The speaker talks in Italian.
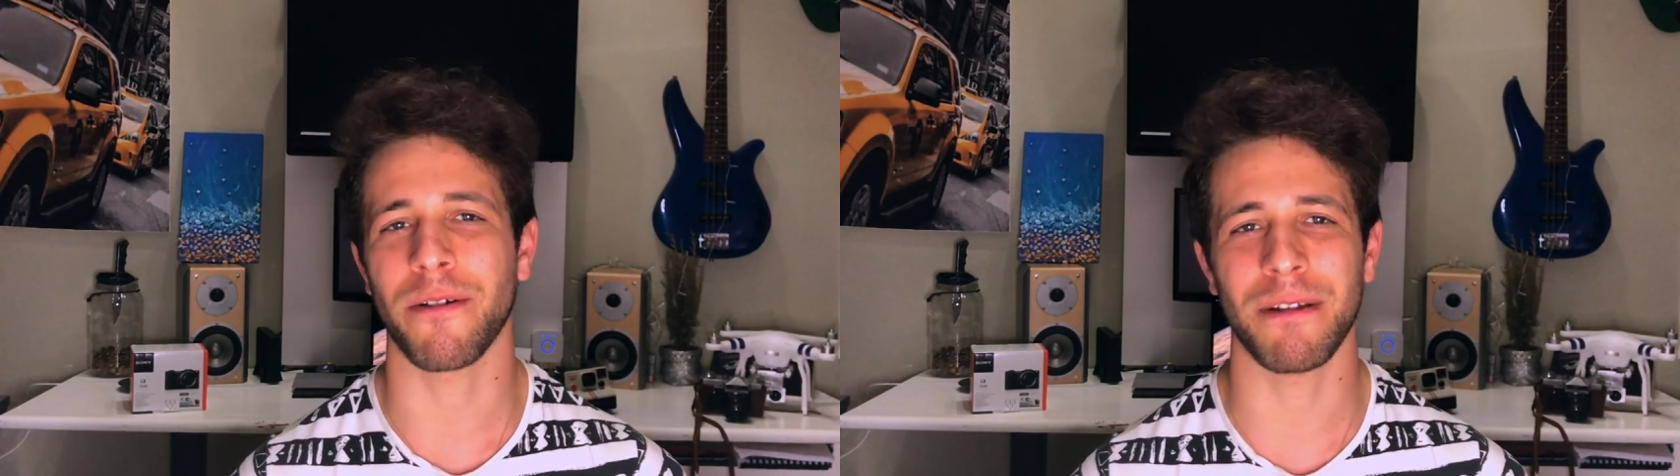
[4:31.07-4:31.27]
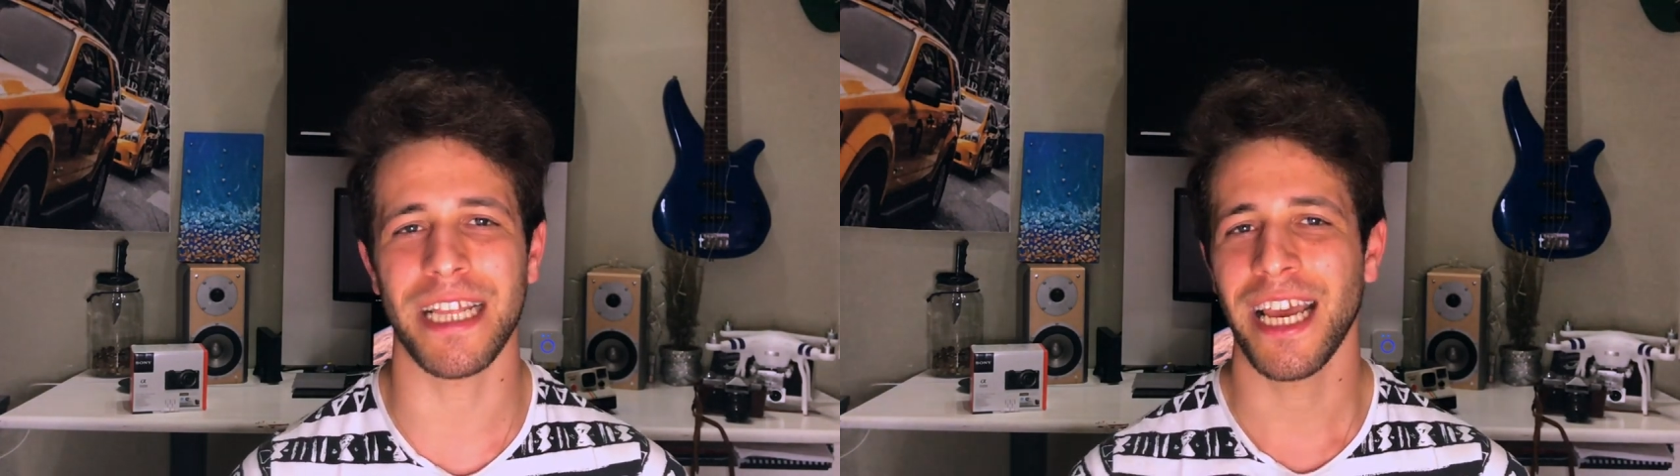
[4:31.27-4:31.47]

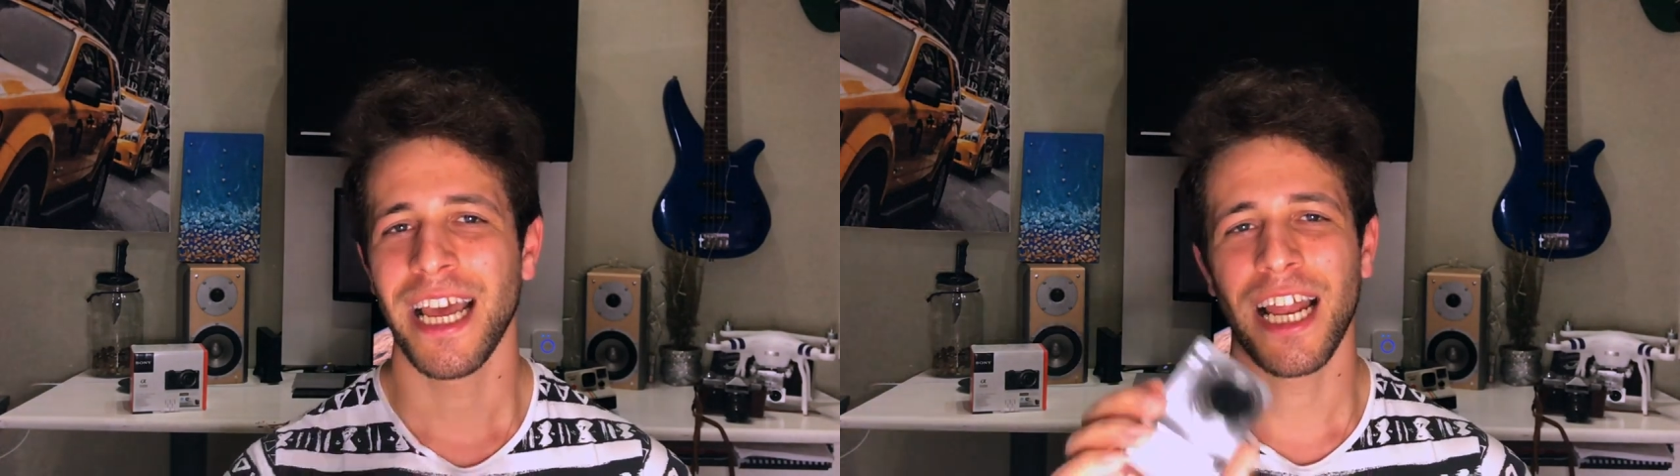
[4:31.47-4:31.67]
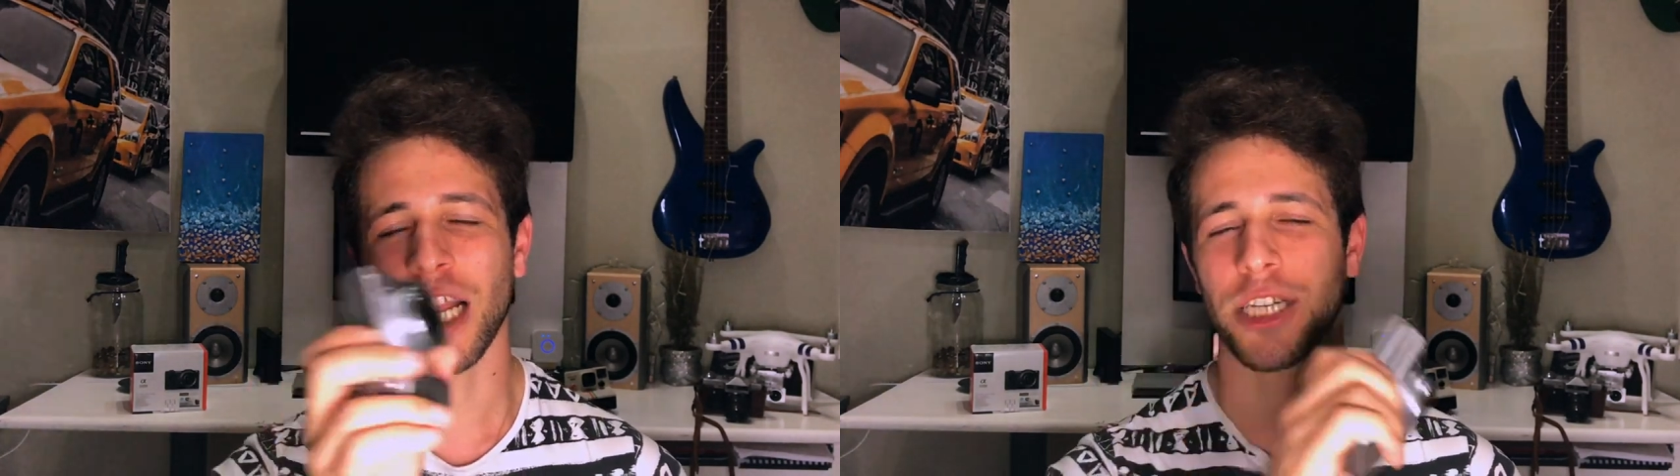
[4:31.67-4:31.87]
quindi
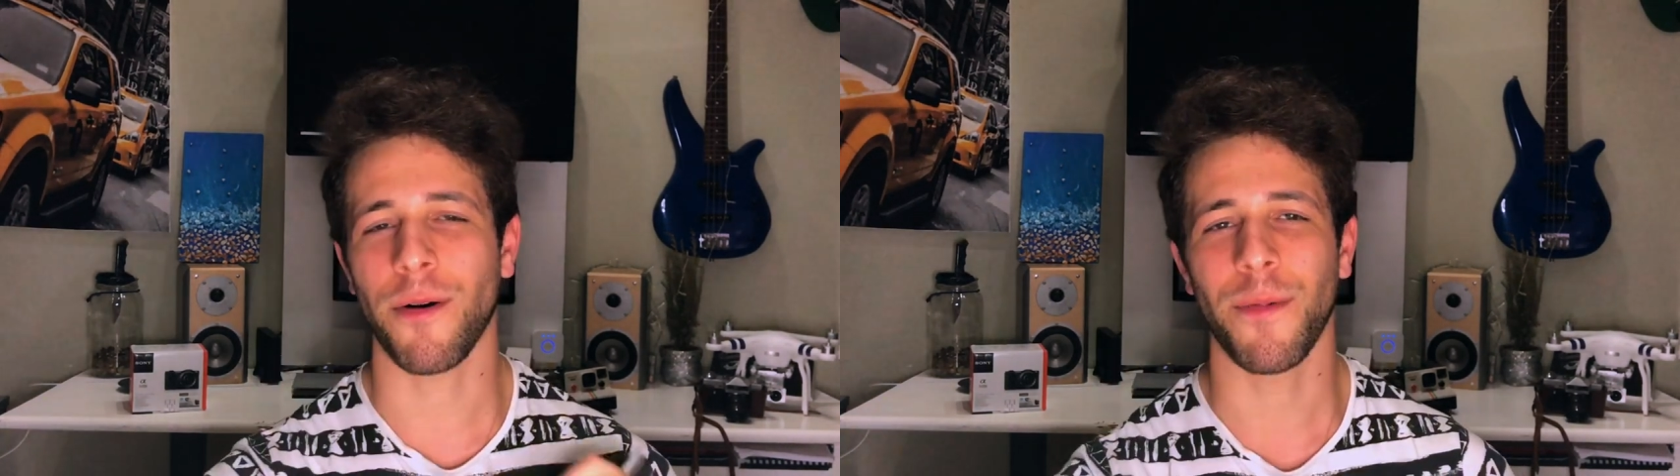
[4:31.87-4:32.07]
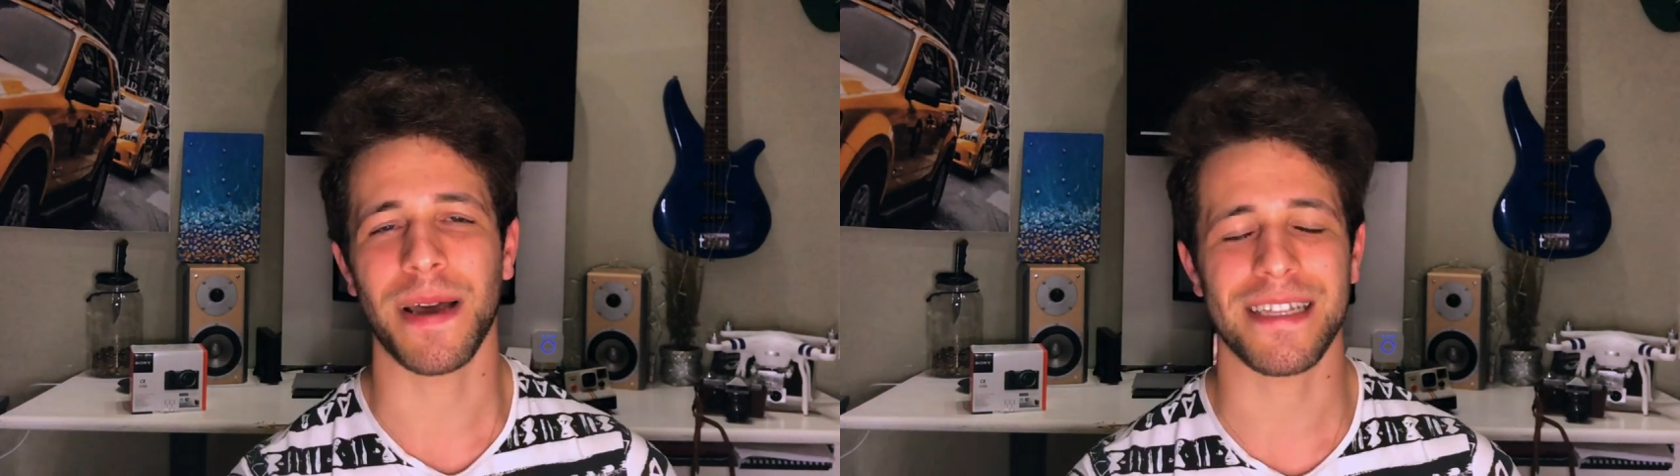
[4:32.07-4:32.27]

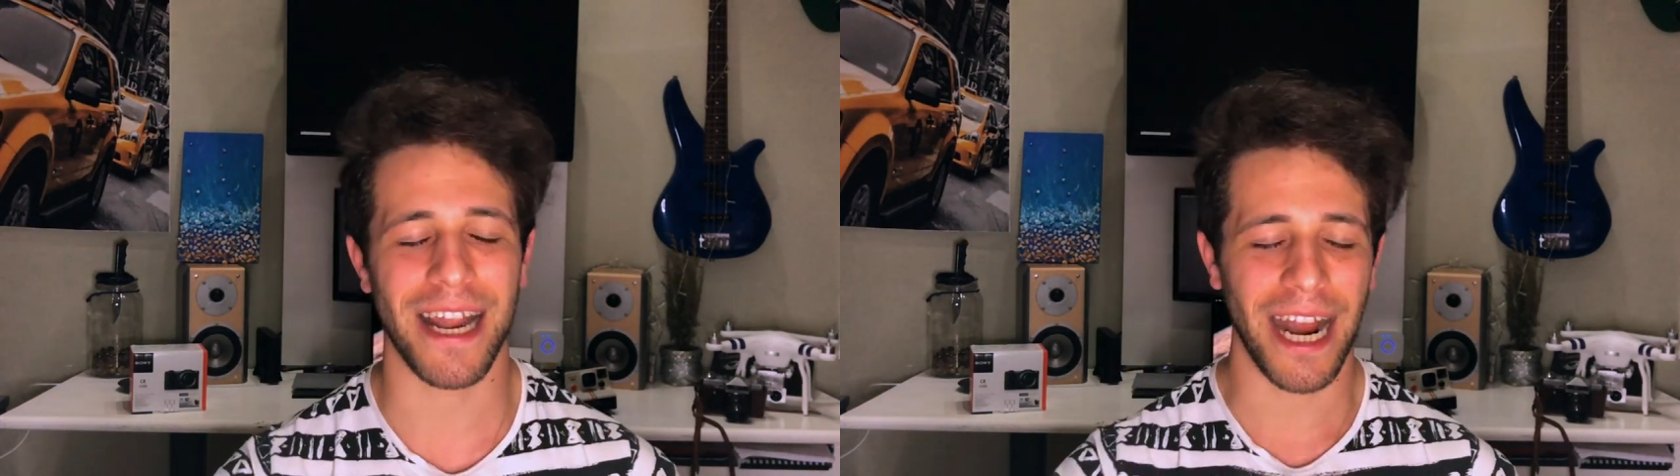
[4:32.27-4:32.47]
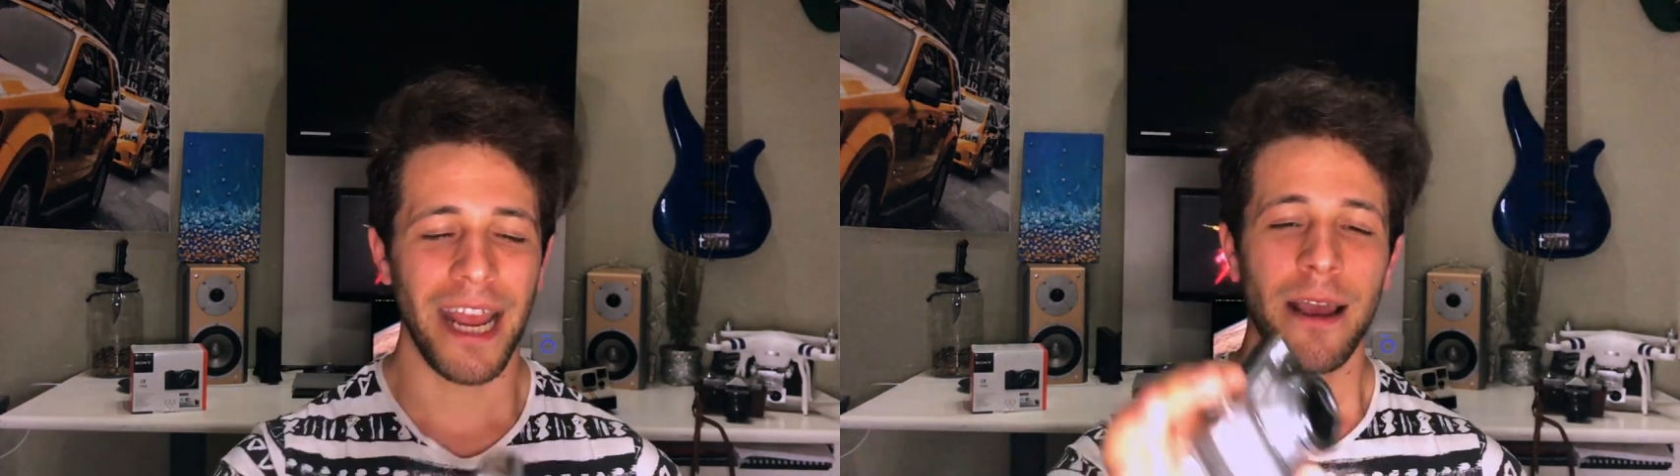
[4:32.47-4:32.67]
lasciamo
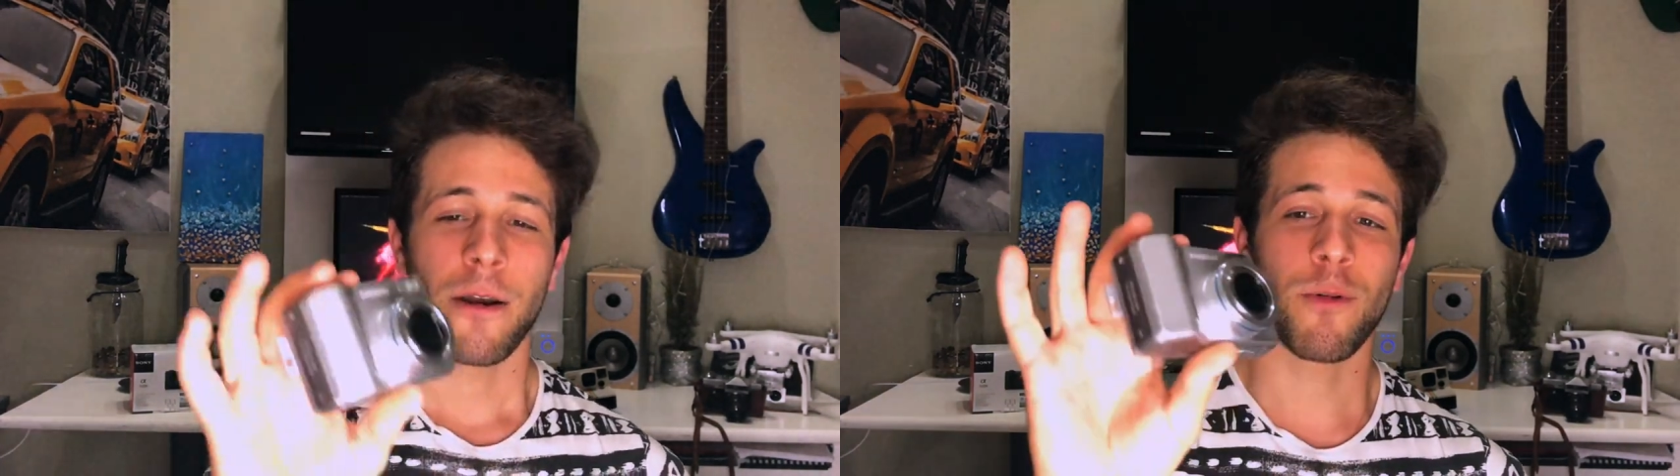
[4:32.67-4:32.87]
perdere.